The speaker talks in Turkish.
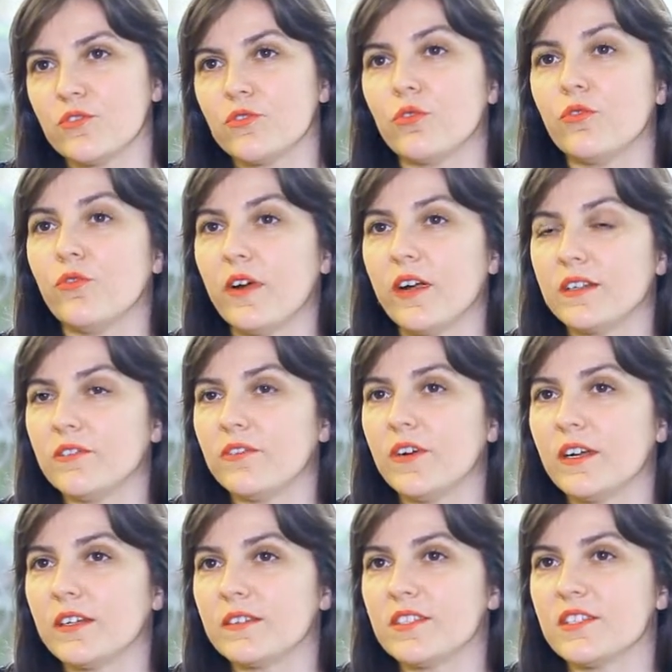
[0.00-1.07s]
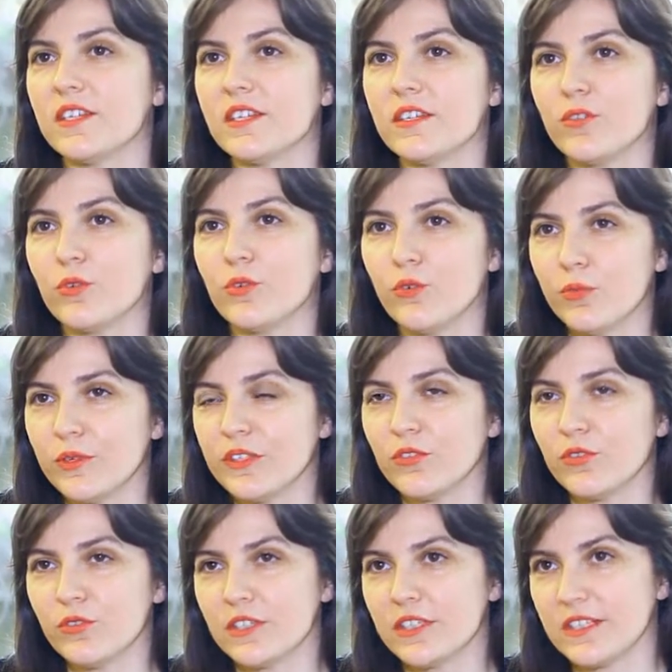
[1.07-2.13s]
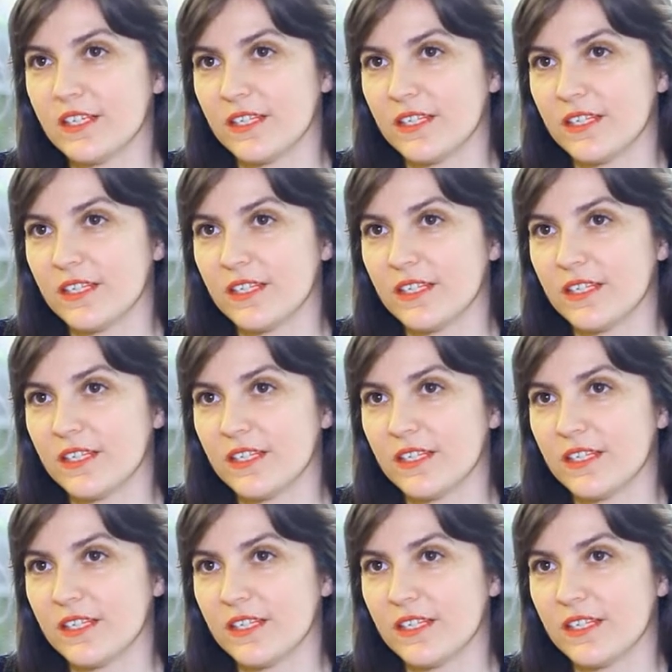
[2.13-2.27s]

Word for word: çok farklı farklı şeyler okumanın onları